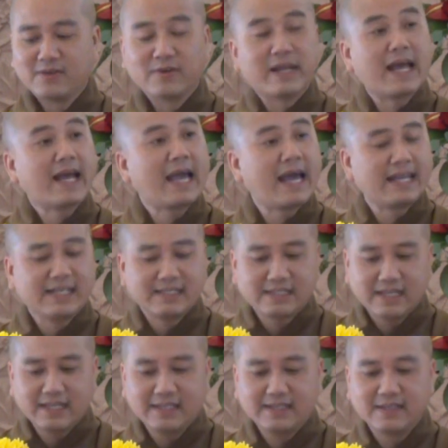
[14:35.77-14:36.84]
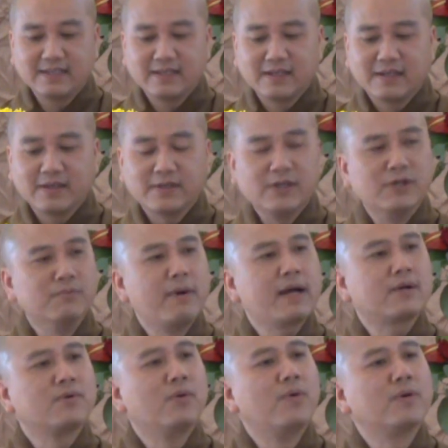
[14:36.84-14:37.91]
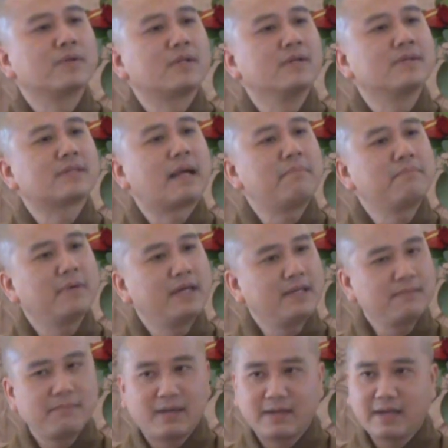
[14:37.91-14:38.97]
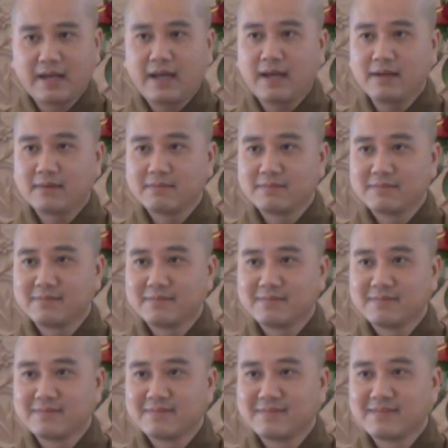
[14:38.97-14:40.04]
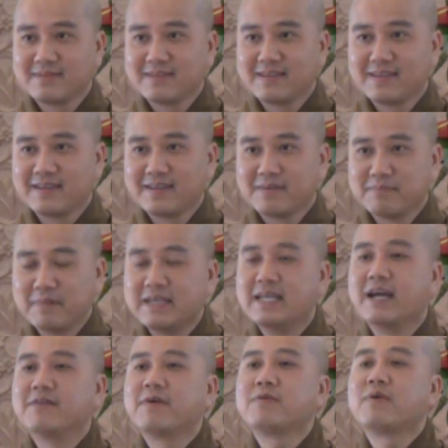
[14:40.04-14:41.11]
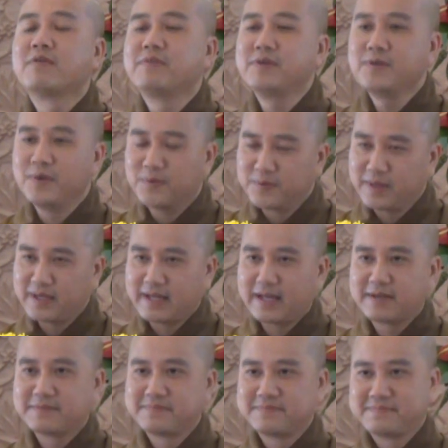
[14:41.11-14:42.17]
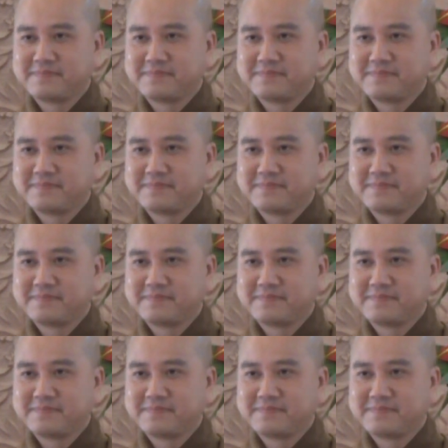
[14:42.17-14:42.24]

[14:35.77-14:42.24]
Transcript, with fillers: rồi đang hành trì đều bắt nguồn từ tâm ý mà ra bây giờ pháp hòa ví dụ vậy nè